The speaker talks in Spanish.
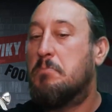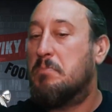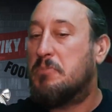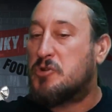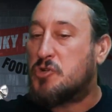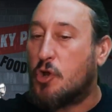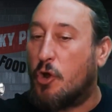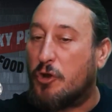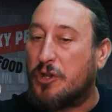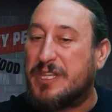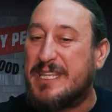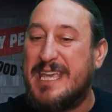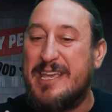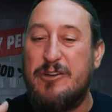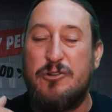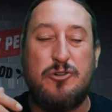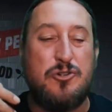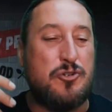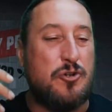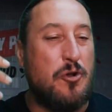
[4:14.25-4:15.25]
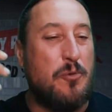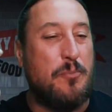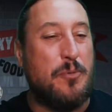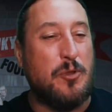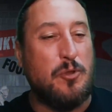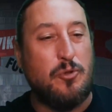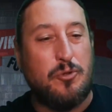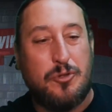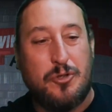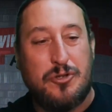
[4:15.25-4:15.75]
sorteos con
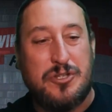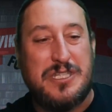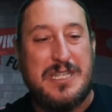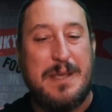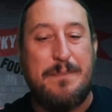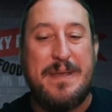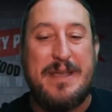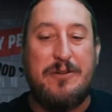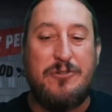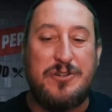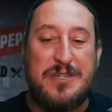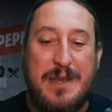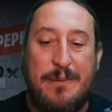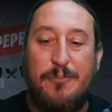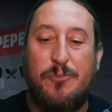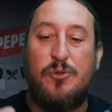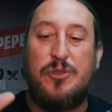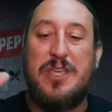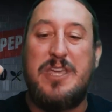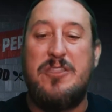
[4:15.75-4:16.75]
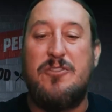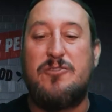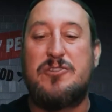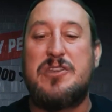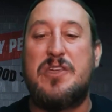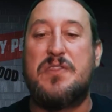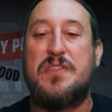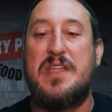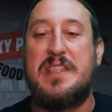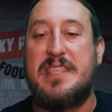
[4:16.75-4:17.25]
productos típicos,
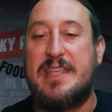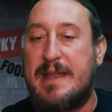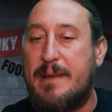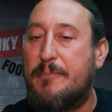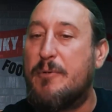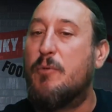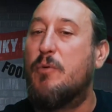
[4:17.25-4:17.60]
embutidos, etcétera.